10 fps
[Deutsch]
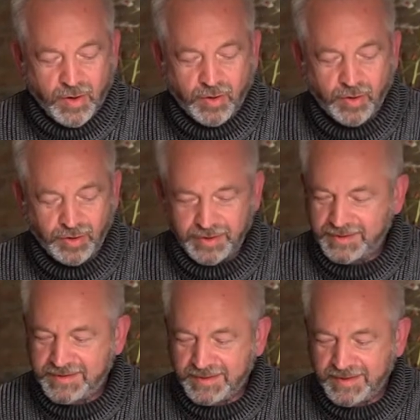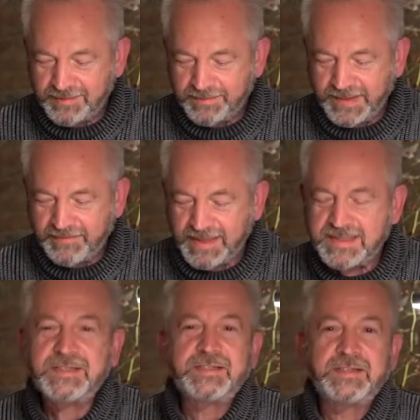Und ähm,
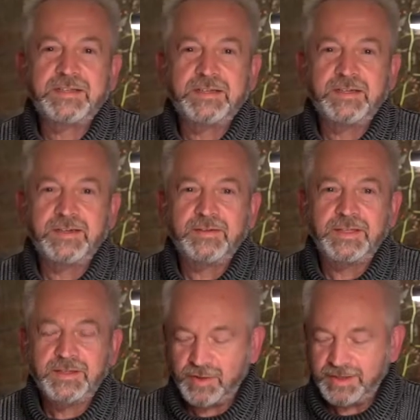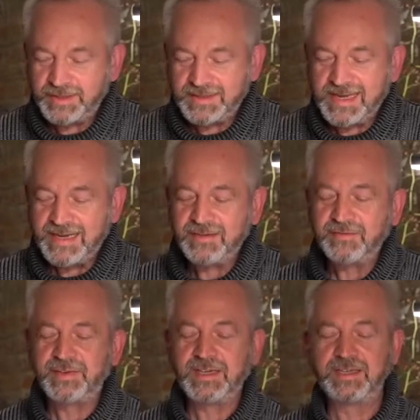was ich äh, Ihnen heute
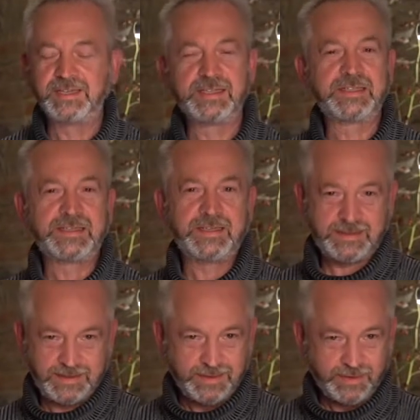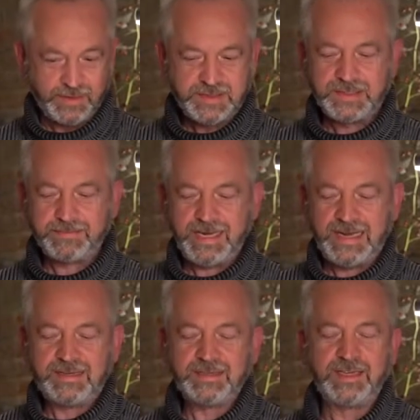zeigen will, ist Ihr neuestes
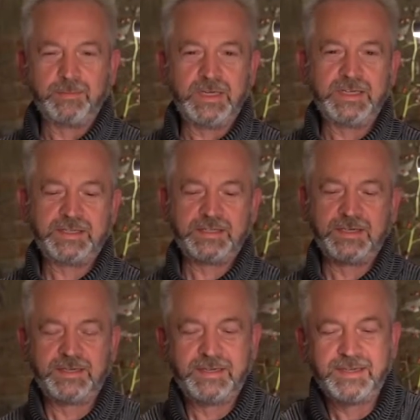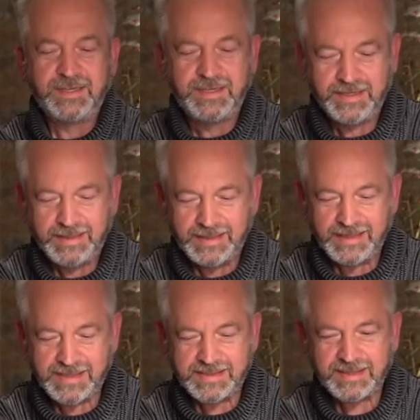Werk, nämlich
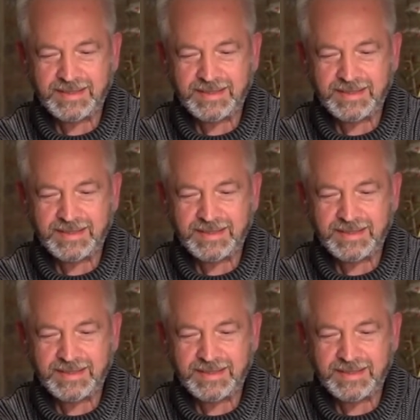das